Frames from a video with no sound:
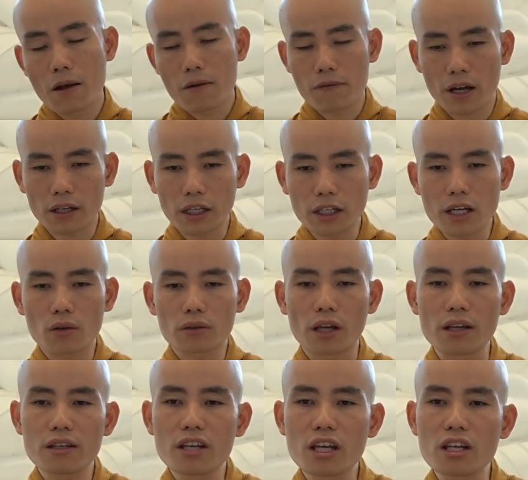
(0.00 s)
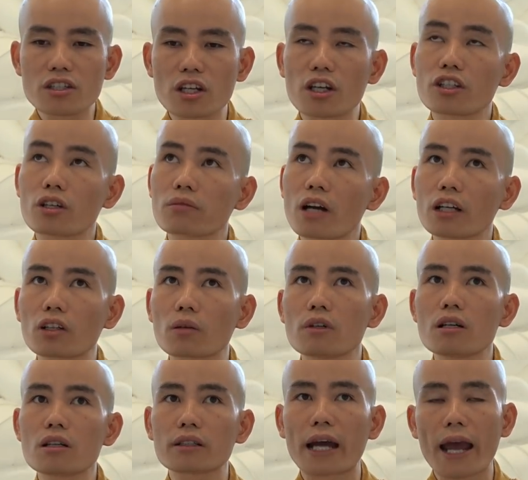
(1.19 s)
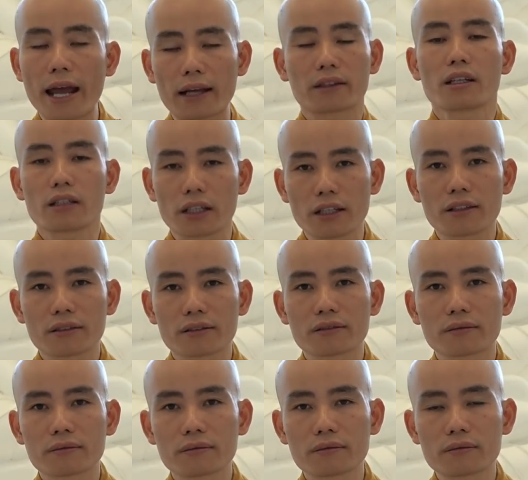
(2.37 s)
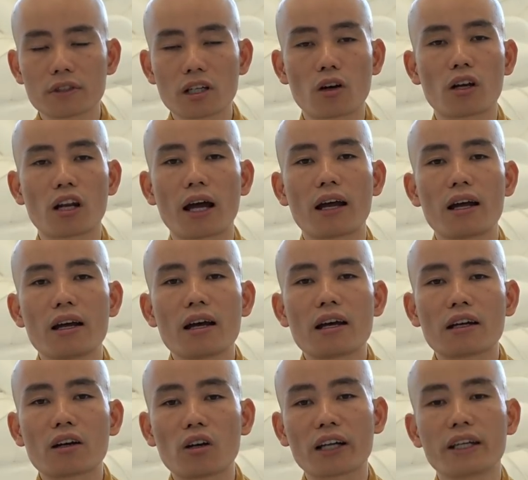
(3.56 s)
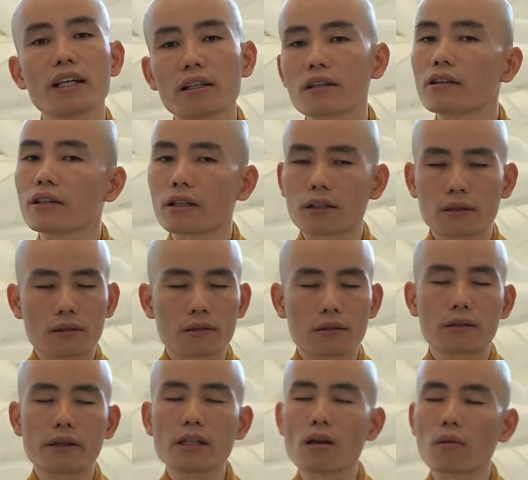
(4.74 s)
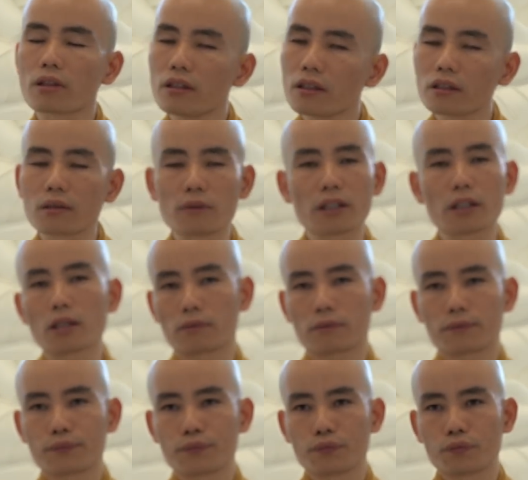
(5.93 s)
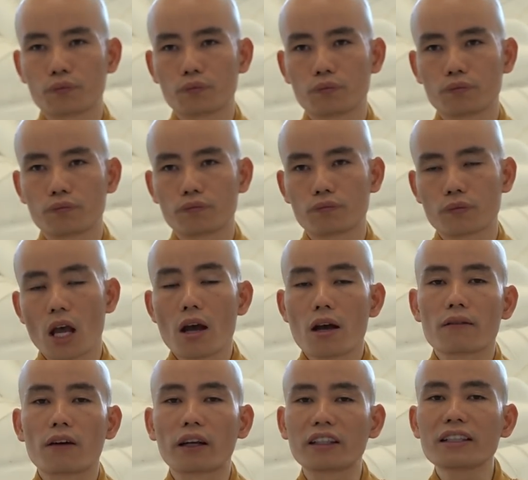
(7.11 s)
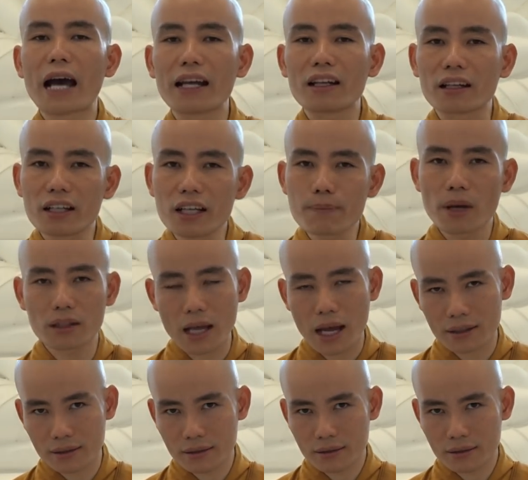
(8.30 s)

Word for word: Và cái khí này có thể duy trì ở trong đất, trong nước cả hàng thế kỷ. Nó gọi là gọi là khí cười, khí độc nhất trong những khí độc. Và thứ hai là khí metan